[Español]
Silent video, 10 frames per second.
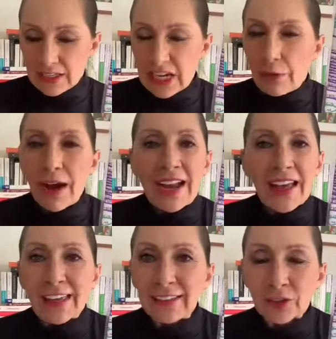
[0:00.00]
llevar
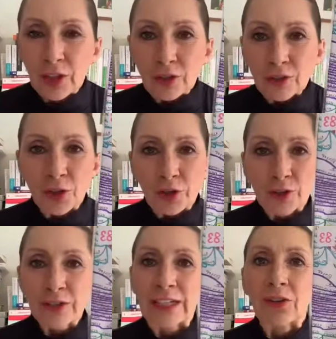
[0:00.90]
adentro de
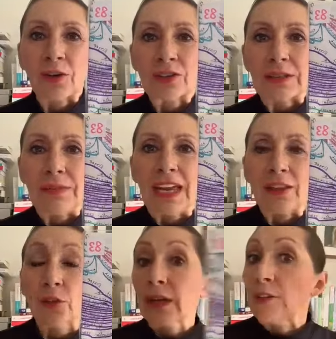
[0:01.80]
nosotros el
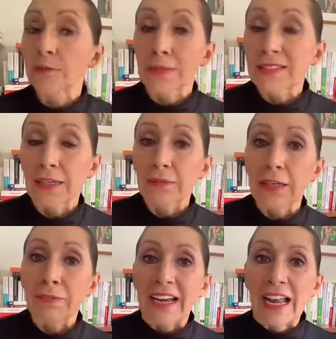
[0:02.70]
conocimiento que nos puede
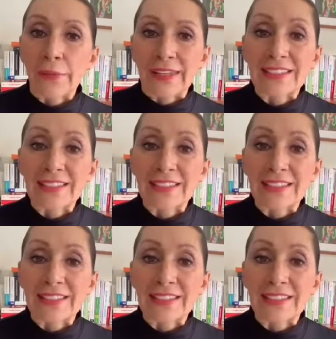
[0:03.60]
servir para la vida.